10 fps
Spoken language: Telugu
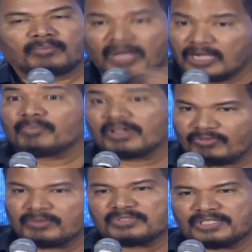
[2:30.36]
బాగా
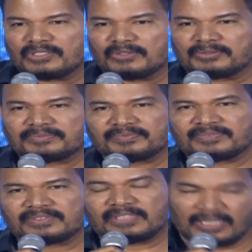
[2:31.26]
పర్ఫామ్ చేశారు
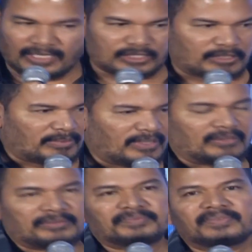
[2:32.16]
చాలా
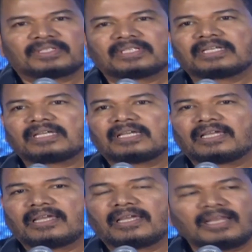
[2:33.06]
కష్టపడారు
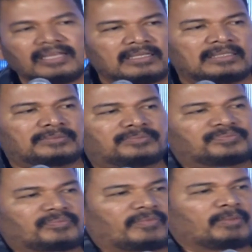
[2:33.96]
ఇలాగా
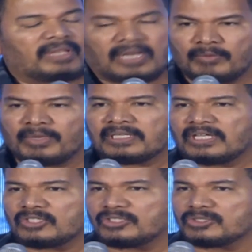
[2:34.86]
రామాన్
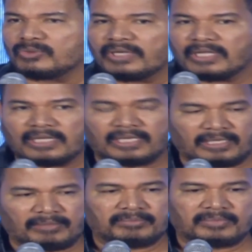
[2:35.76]
గారు తీసుకుంటే
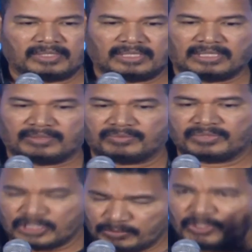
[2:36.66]

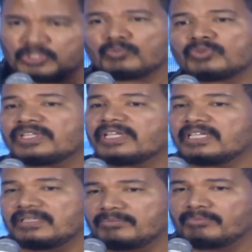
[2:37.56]
సిక్స్ మంత్స్ ముందే
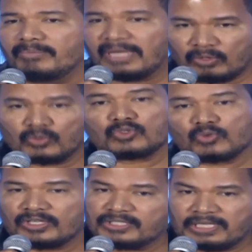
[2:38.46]
బ్యాక్గ్రౌండ్
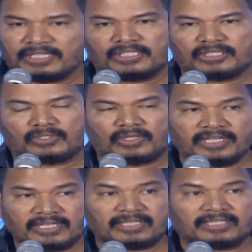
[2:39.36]
స్కోర్ని స్టార్ట్ చేసేసారు
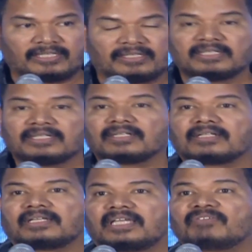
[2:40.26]
అంటే ఇంకా
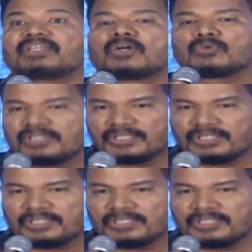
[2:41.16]
హెవీగా ఉంది